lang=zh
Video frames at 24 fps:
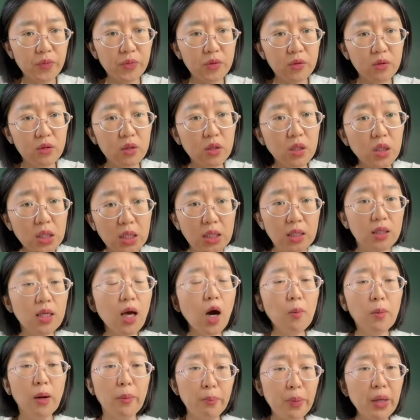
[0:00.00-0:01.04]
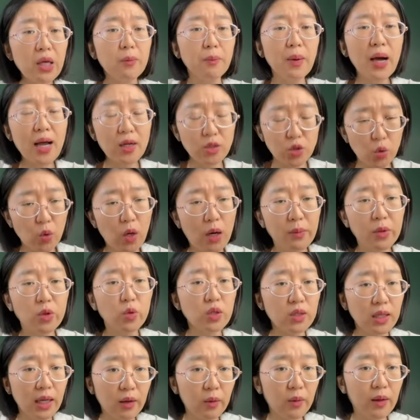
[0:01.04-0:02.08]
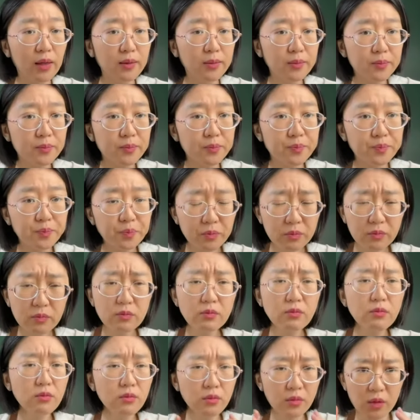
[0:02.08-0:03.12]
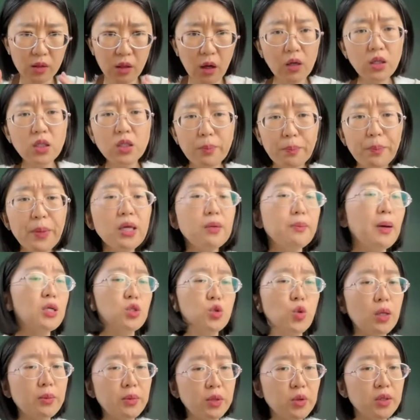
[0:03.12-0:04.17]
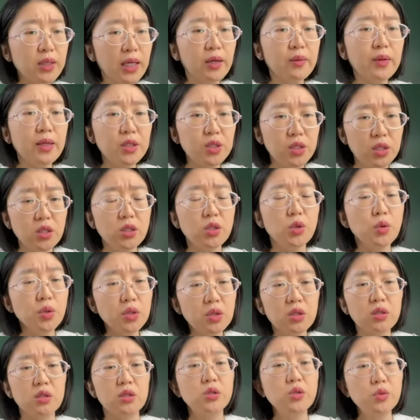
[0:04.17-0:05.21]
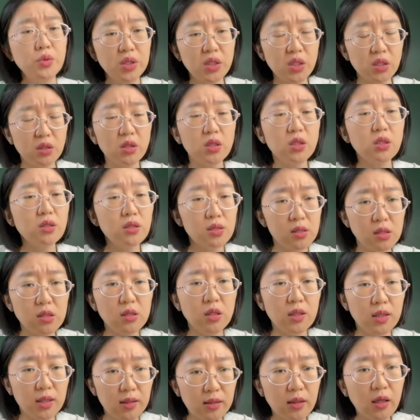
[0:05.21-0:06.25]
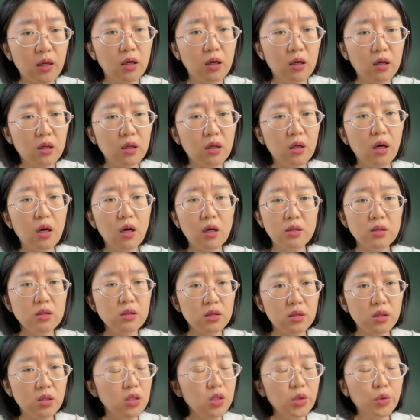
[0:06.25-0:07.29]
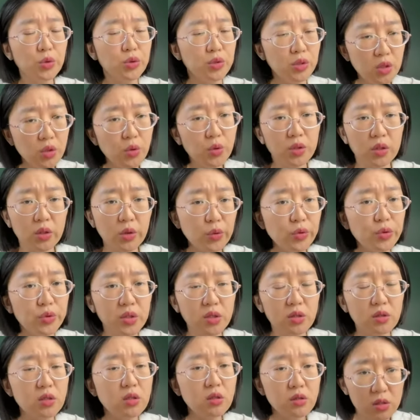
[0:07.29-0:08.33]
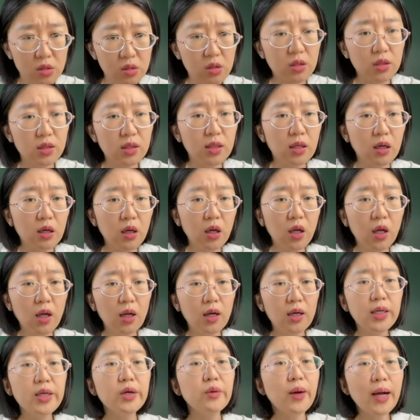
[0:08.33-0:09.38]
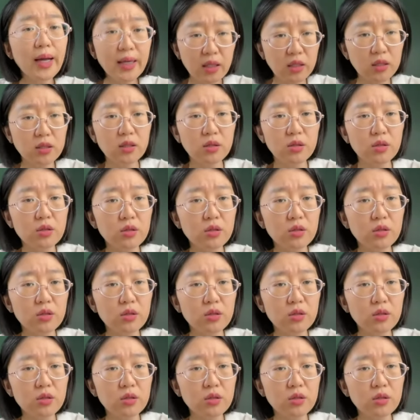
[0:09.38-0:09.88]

你要么背叛中华民国台湾，而你背叛中华民国台湾是有可能有刑事的责任的啊，你有你有可能会有刑事的责任的。另外一个。